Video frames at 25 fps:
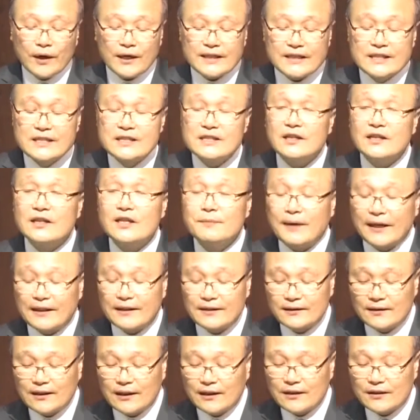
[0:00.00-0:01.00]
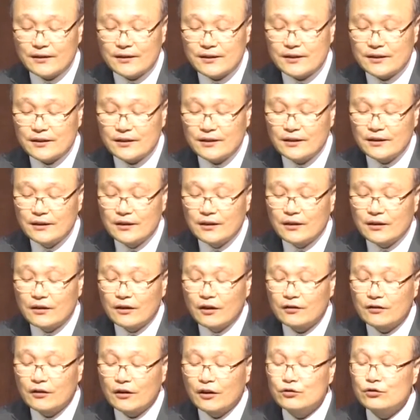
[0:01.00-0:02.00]
호의와 인정을 받는다는 것이
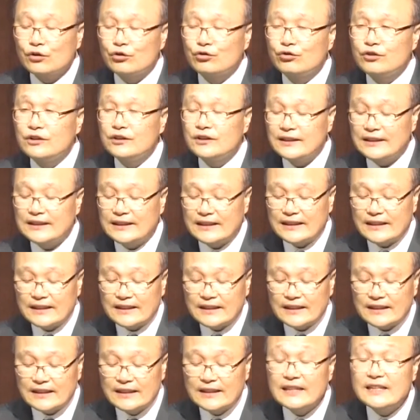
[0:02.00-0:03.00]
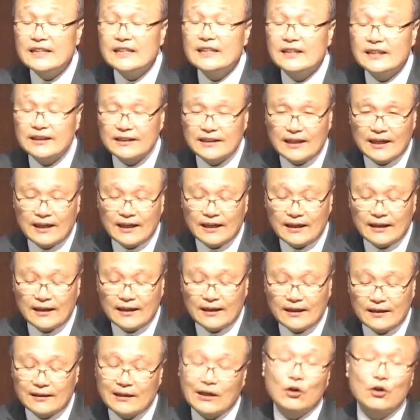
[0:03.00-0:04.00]
거기서 얻을 수 있는
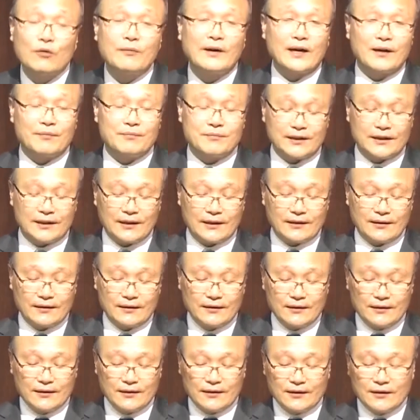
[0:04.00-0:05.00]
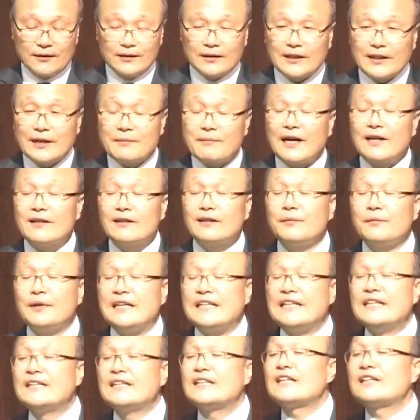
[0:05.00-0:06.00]
이익이다라고 말합니다. 그러니까 많은
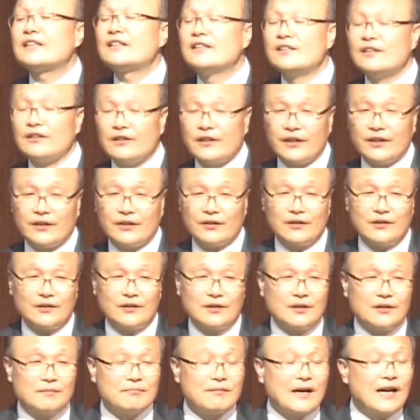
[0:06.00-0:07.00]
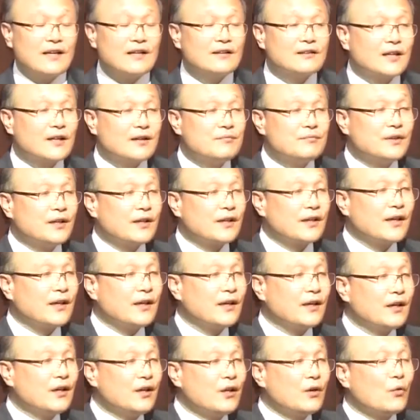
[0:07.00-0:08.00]
사람이 인기 끄는 거예요. 많은
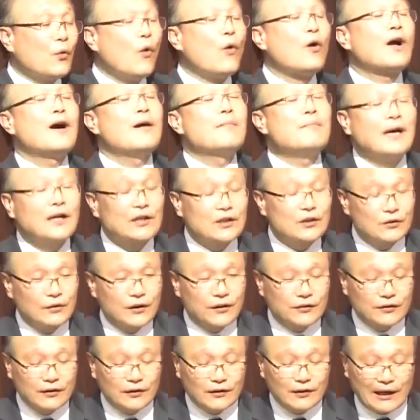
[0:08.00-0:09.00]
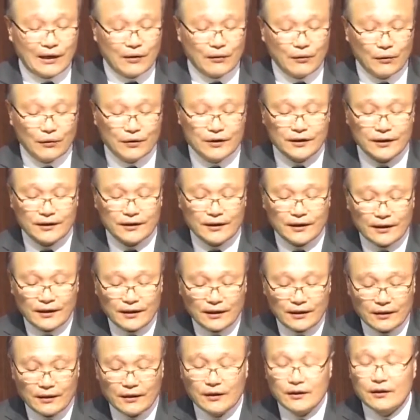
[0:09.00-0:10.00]
사람들에게 공감받기 위해서라고
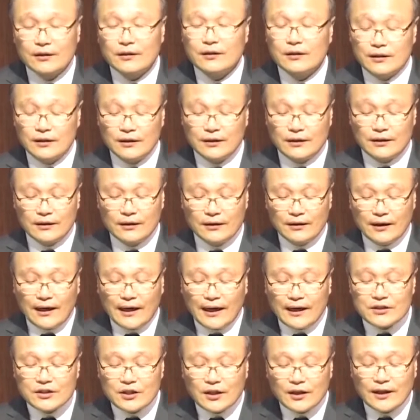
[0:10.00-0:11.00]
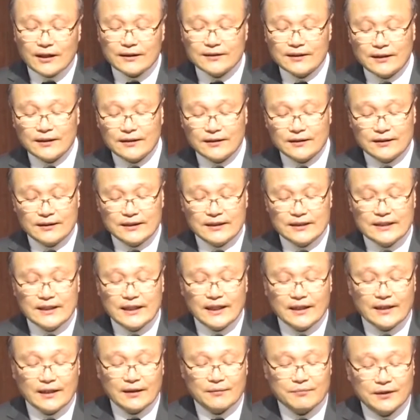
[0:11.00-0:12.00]
이렇게 이 한 철학자는
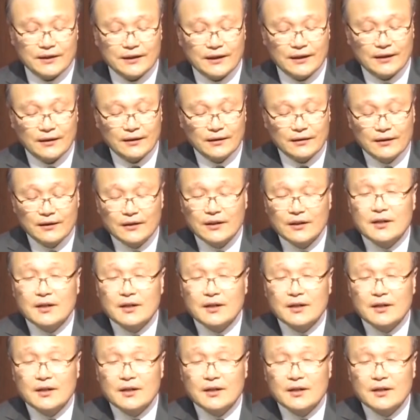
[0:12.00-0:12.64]
이야기합니다.